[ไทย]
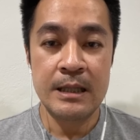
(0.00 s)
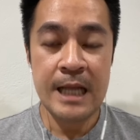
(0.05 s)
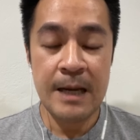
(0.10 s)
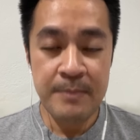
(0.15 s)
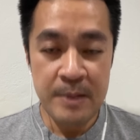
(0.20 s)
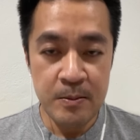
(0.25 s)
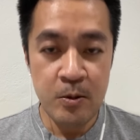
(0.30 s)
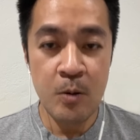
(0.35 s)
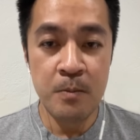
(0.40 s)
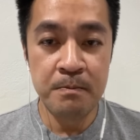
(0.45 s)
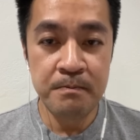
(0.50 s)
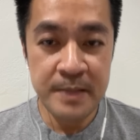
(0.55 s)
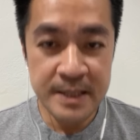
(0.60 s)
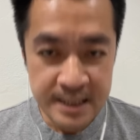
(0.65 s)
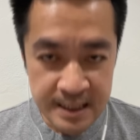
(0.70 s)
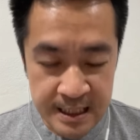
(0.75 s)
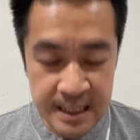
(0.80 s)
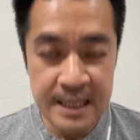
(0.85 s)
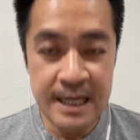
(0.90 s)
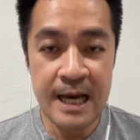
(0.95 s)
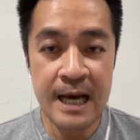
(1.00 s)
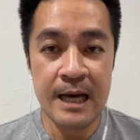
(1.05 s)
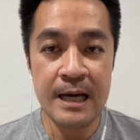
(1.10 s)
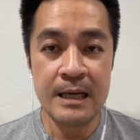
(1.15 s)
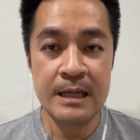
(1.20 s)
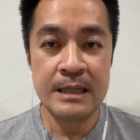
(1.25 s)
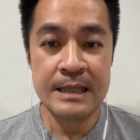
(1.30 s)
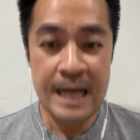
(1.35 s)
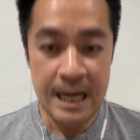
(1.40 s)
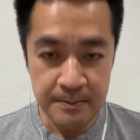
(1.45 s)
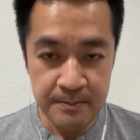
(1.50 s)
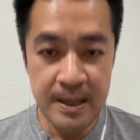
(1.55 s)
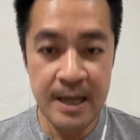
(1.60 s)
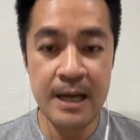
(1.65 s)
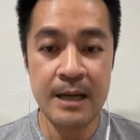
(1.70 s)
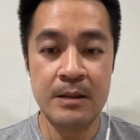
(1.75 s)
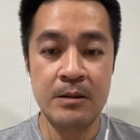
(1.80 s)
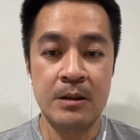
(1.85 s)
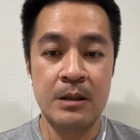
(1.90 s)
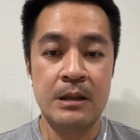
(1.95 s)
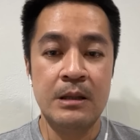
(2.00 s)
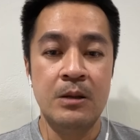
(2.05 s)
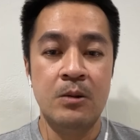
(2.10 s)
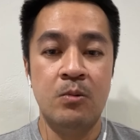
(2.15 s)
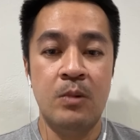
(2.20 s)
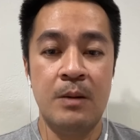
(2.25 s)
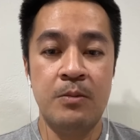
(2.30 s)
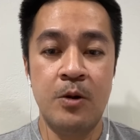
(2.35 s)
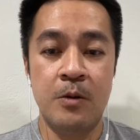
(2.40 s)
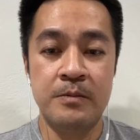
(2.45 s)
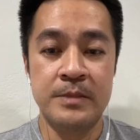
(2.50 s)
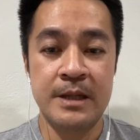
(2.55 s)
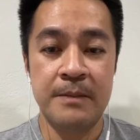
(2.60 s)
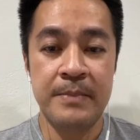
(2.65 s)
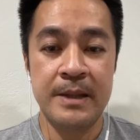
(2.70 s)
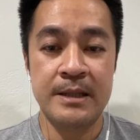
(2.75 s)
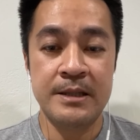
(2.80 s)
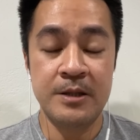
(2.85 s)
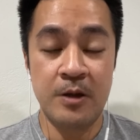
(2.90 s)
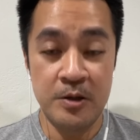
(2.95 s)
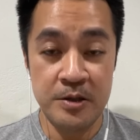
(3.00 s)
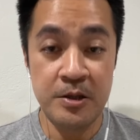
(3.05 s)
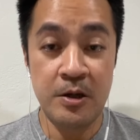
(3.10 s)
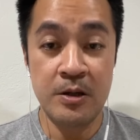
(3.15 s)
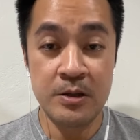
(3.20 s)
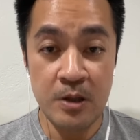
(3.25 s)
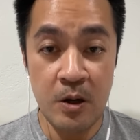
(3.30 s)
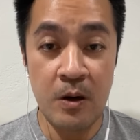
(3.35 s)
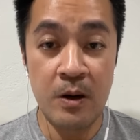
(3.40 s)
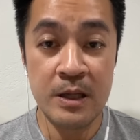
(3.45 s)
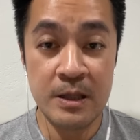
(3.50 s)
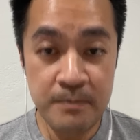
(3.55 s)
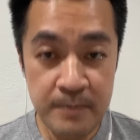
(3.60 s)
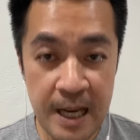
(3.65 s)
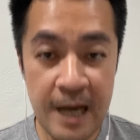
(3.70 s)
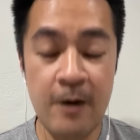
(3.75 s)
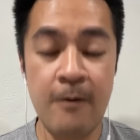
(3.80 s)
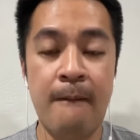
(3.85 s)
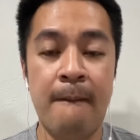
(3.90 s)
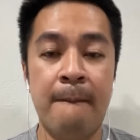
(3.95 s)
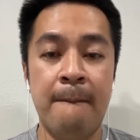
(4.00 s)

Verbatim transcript: ทำให้ผมพิจารณาหนักมากว่าผมจะเป็นสสต่อหรือเปล่า